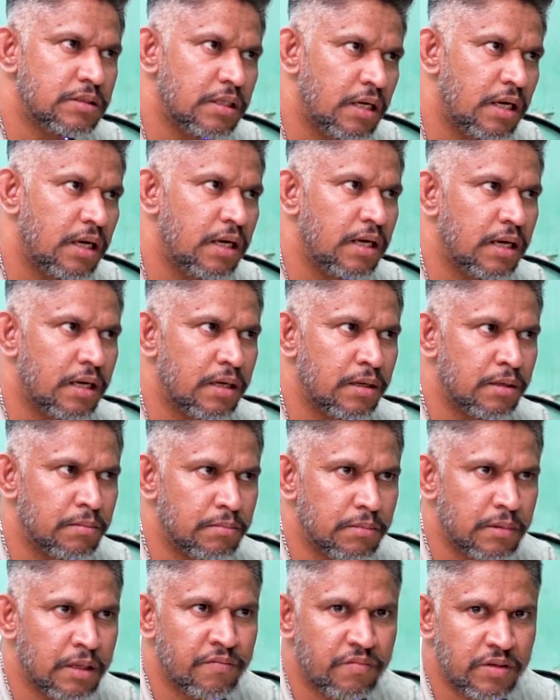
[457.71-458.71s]
இல்லையா
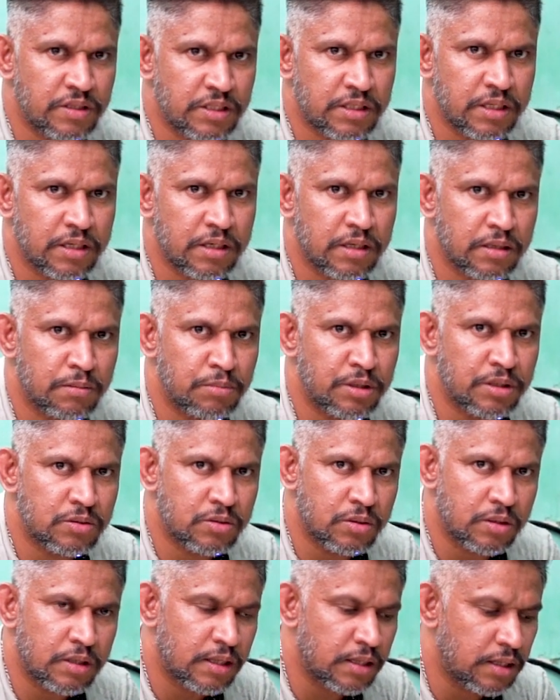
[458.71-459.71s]
நான் வெஜிடேரியன்
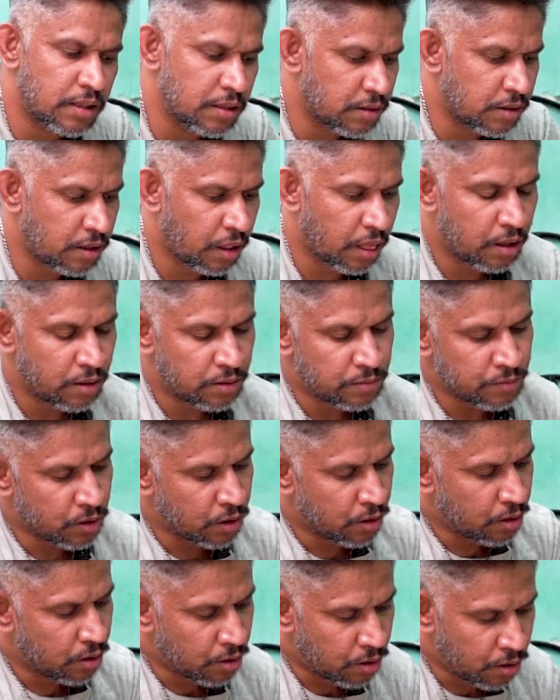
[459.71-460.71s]
அப்படின்னு சொன்னீங்கன்னா
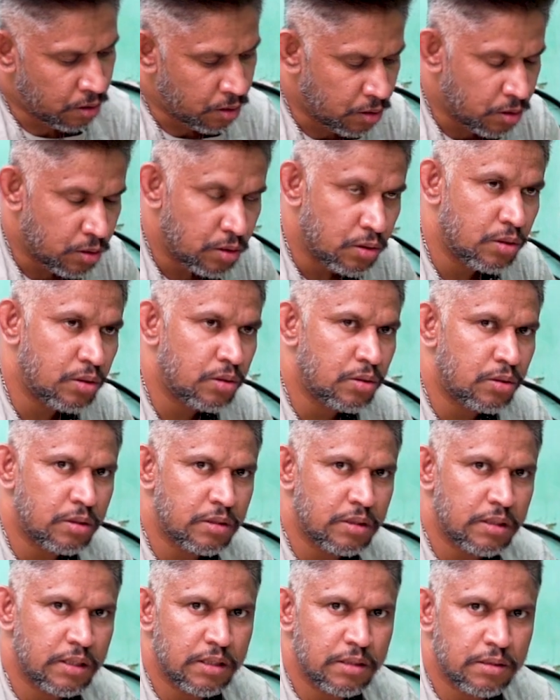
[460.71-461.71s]

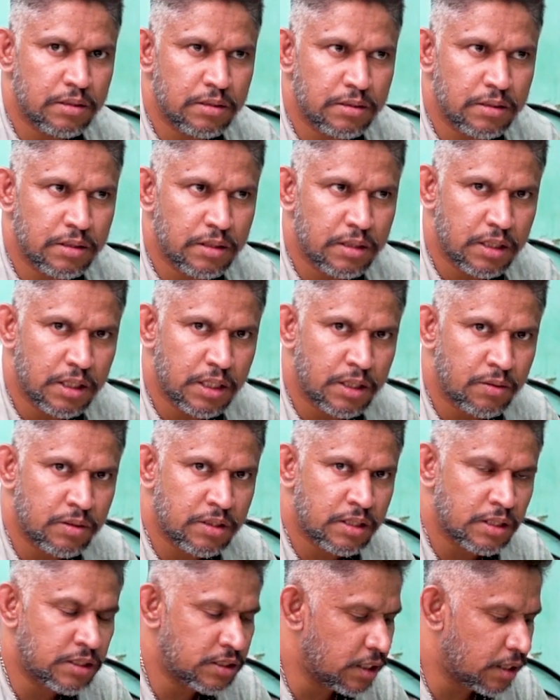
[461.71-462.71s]
ஒரு
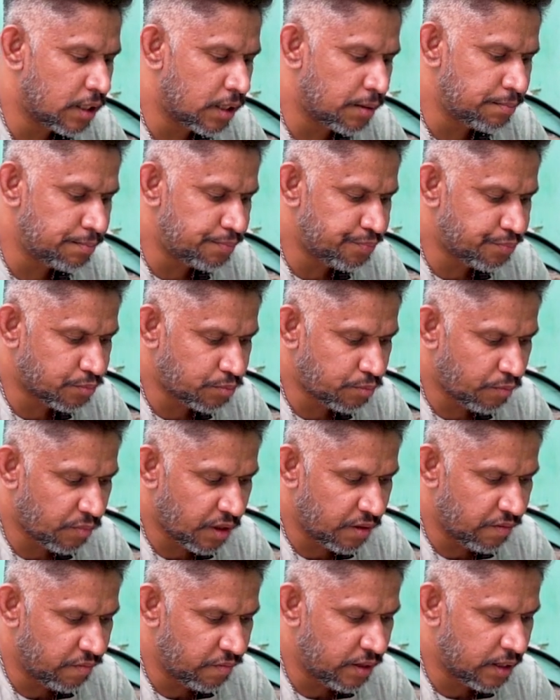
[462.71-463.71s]
இருபத்தஞ்சி கிராம்
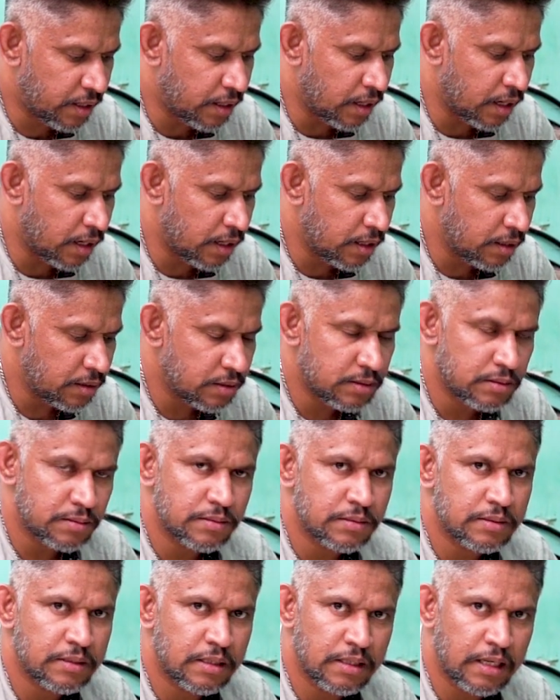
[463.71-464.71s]
வேர்க்கடலை
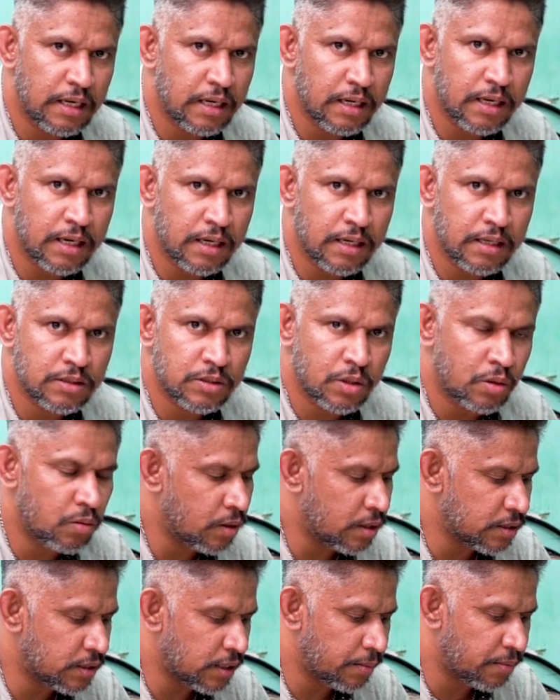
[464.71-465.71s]
நிலக்கடலைன்னு
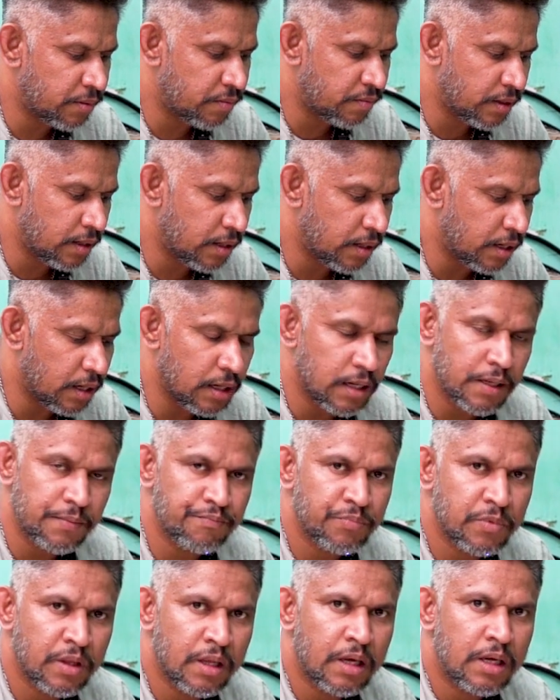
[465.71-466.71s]
சொல்லுவாங்க சில பேர் வேர்க்கடலை
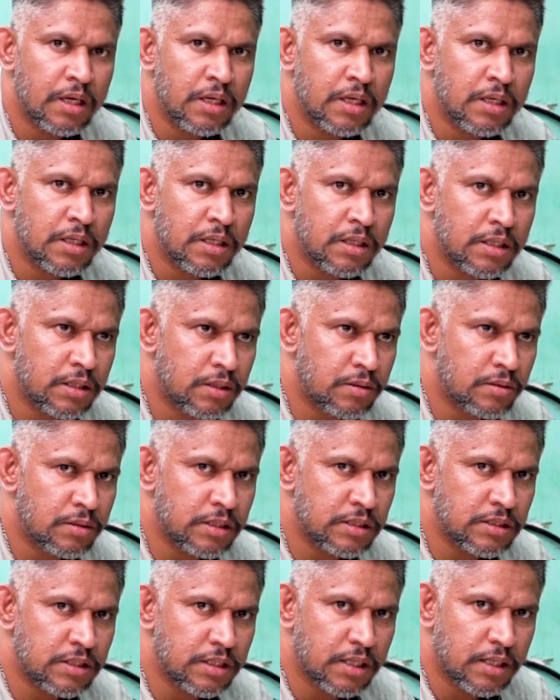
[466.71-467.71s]

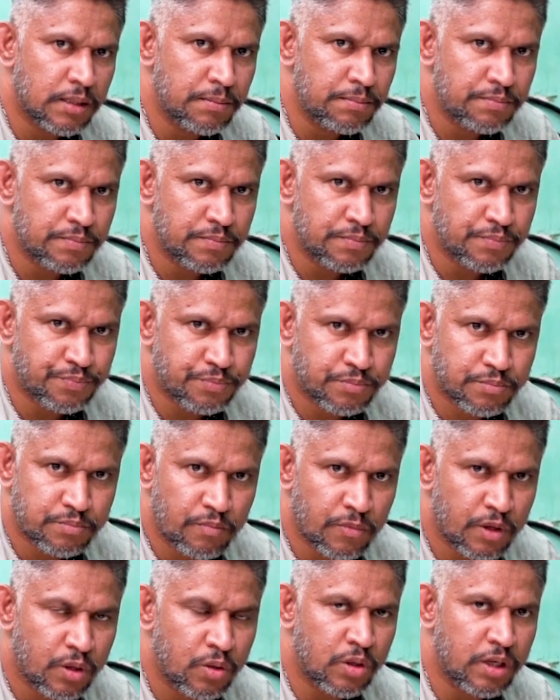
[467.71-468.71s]
இருபத்தஞ்சி கிராம்
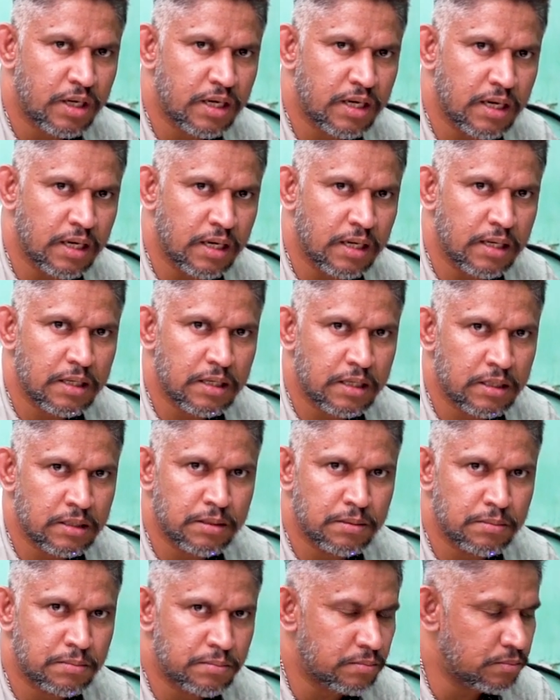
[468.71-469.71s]
கொண்டக்கடலை
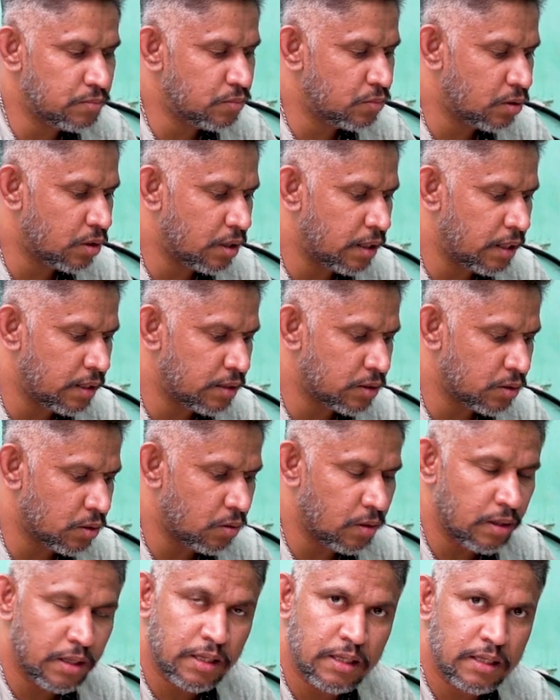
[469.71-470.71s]
அதான் மூக்கடலைன்னு
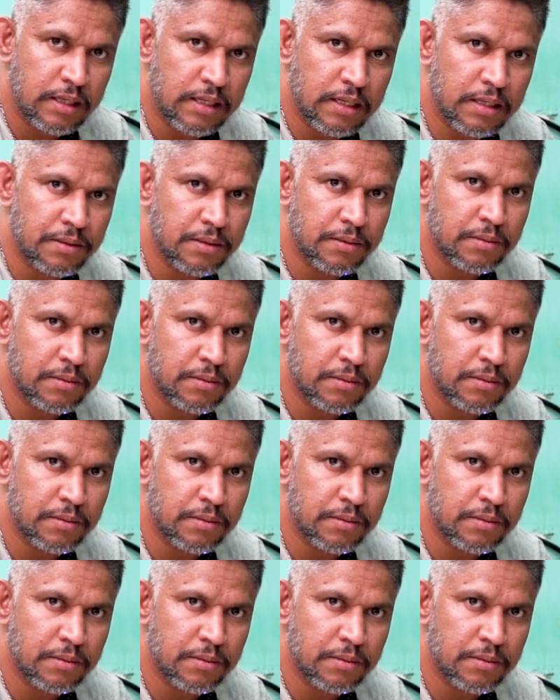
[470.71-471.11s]
சொல்லுவாங்க இல்லையா